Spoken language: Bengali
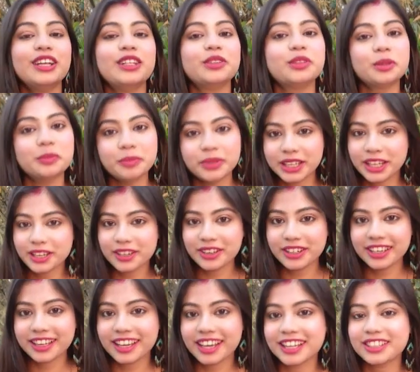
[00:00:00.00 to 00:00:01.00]
তো বিয়ে
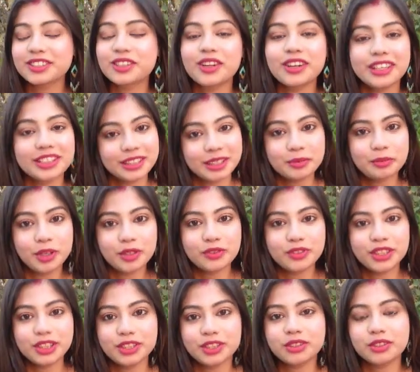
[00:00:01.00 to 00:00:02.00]
হয়ে গেছে অনেক দিন পর
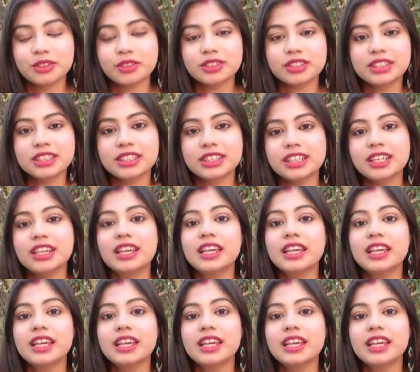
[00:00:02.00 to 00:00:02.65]
ভিডিও করছি